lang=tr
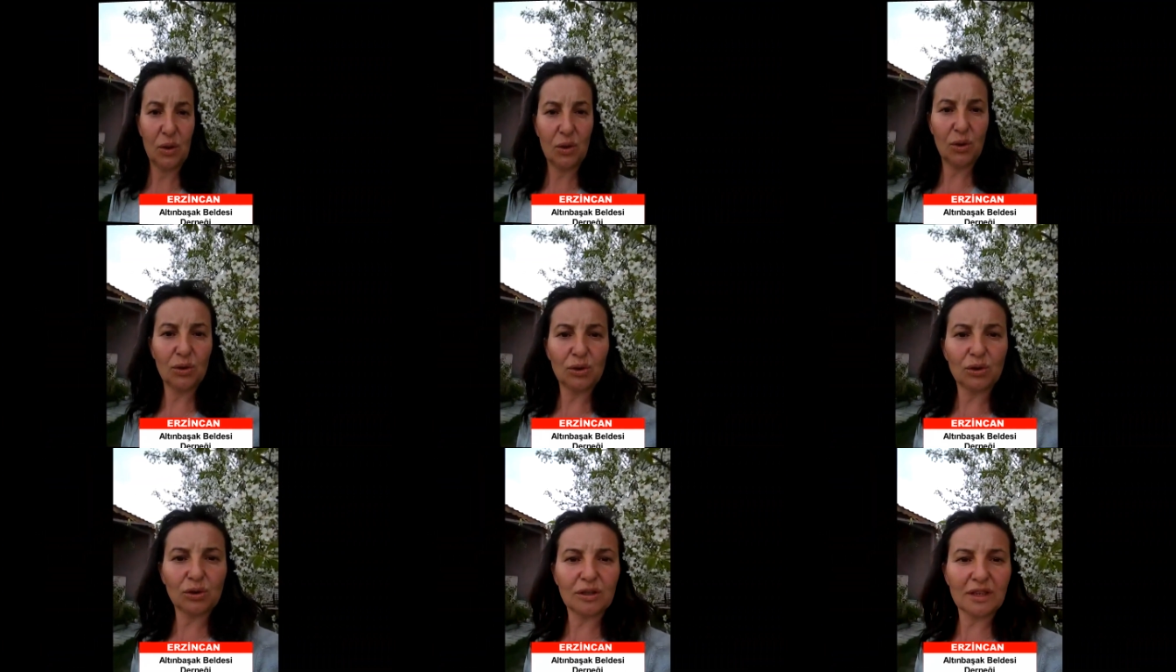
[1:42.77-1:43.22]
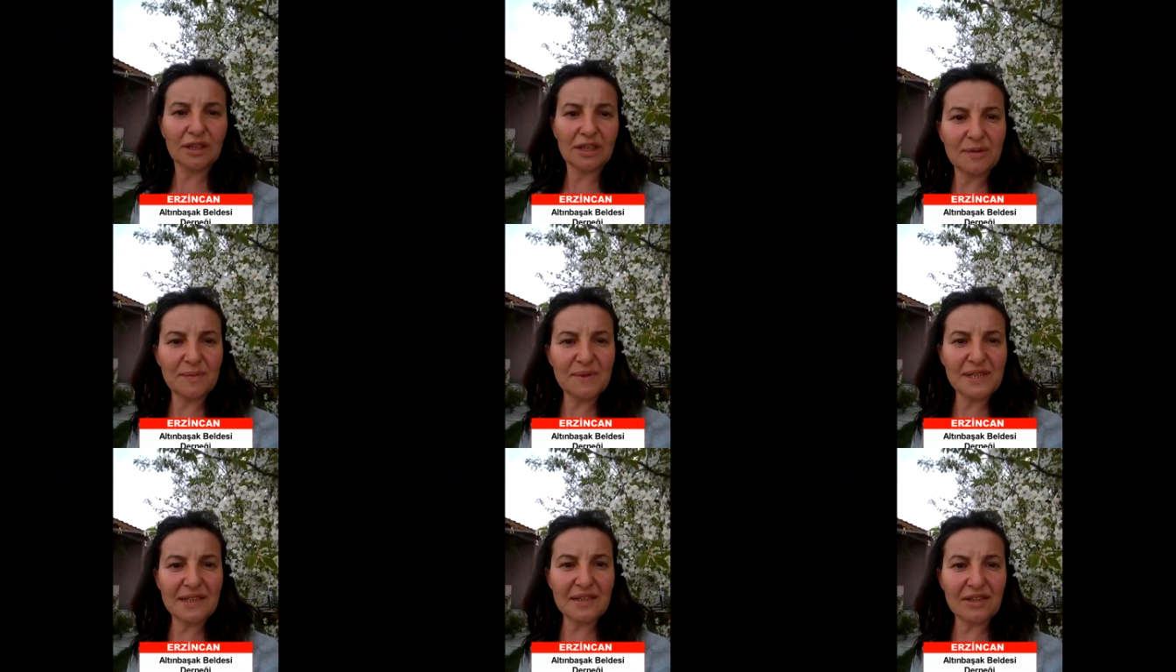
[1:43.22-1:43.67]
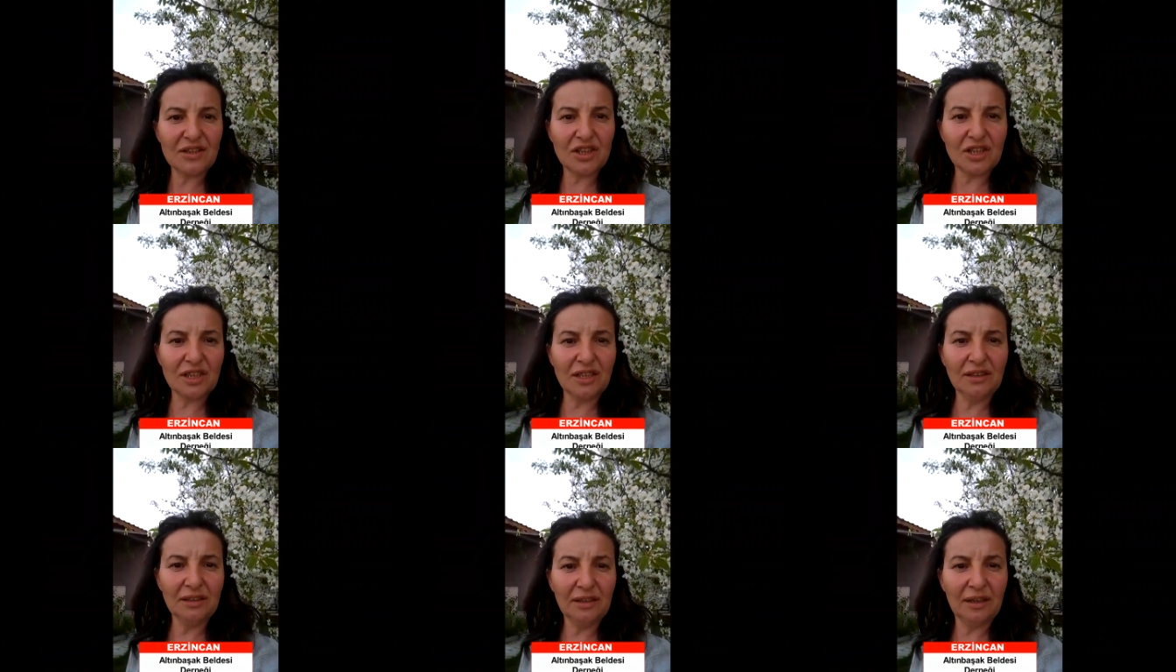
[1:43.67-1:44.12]
Çocuklarımız
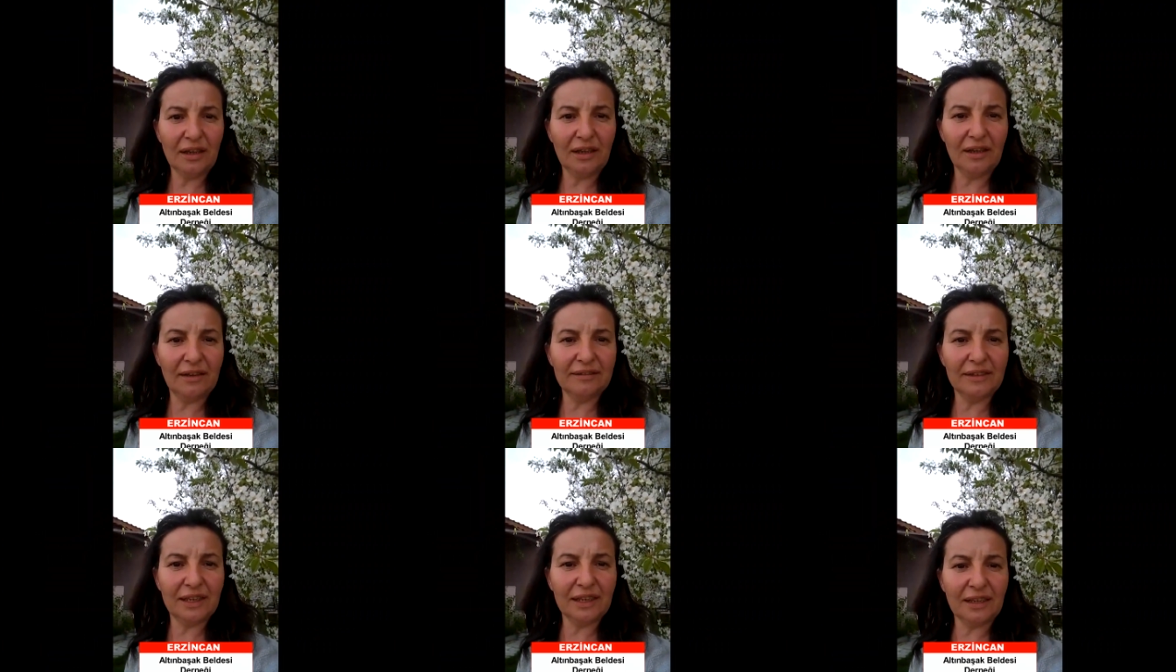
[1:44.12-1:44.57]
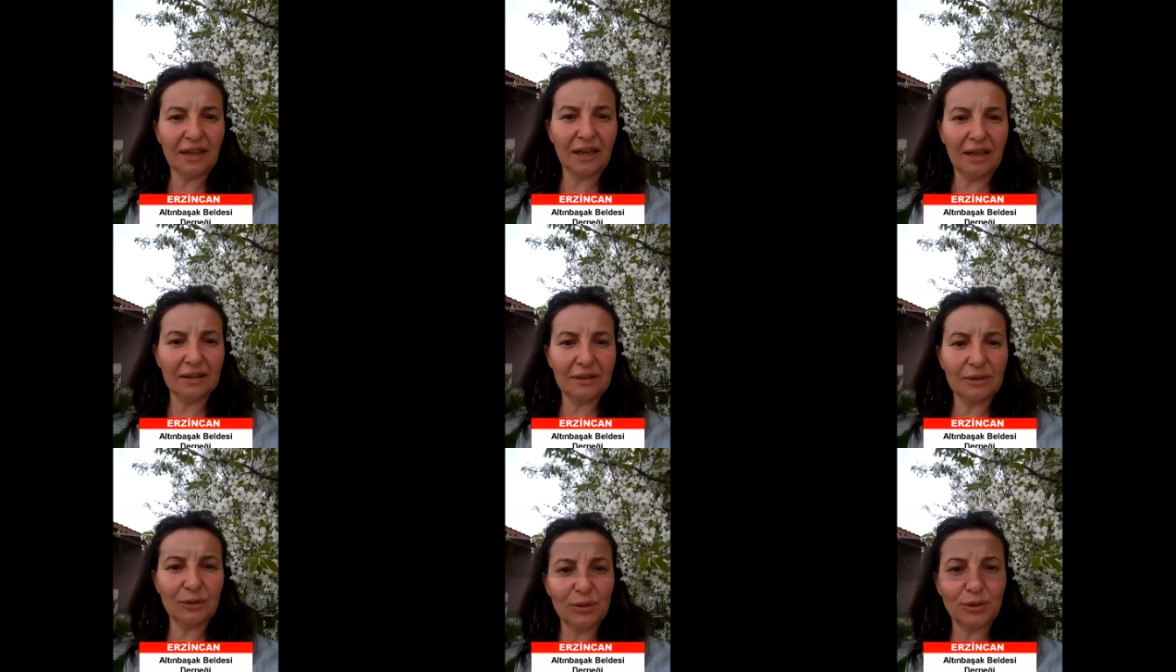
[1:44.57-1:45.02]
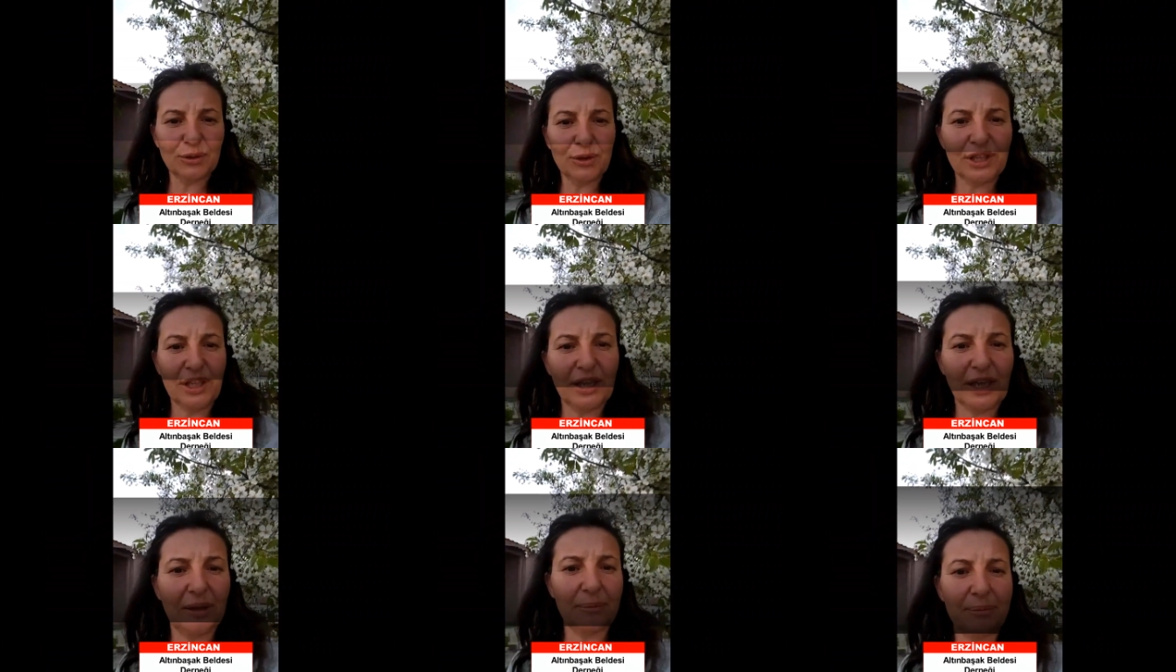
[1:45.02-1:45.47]
için evde kal
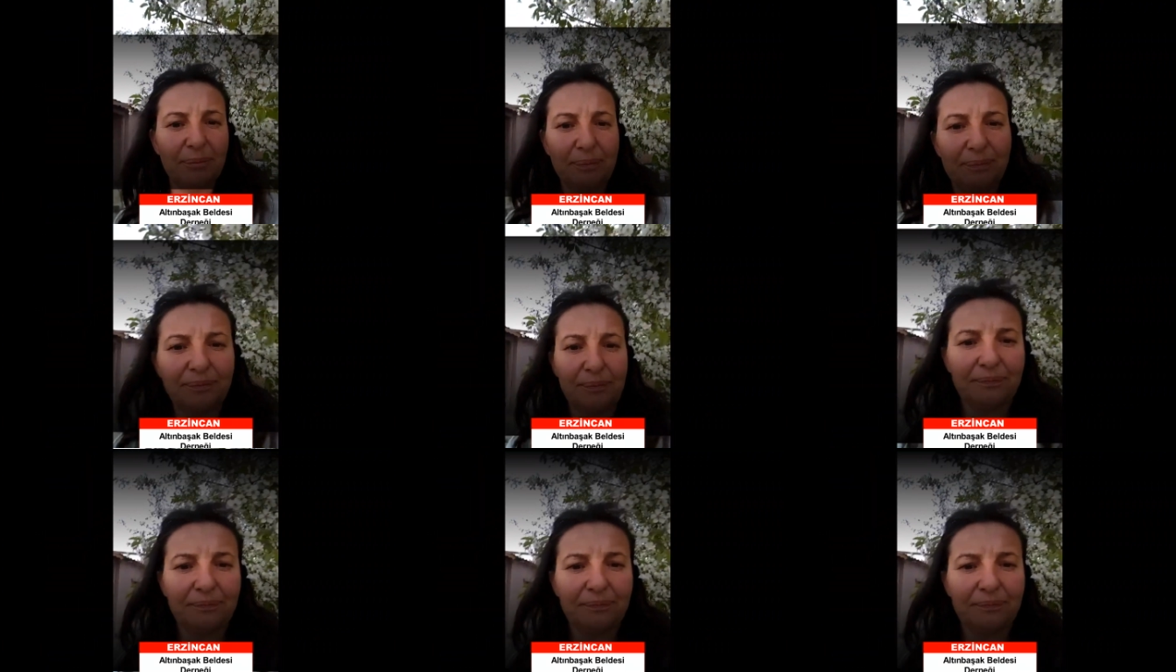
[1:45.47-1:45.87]
Türkiye.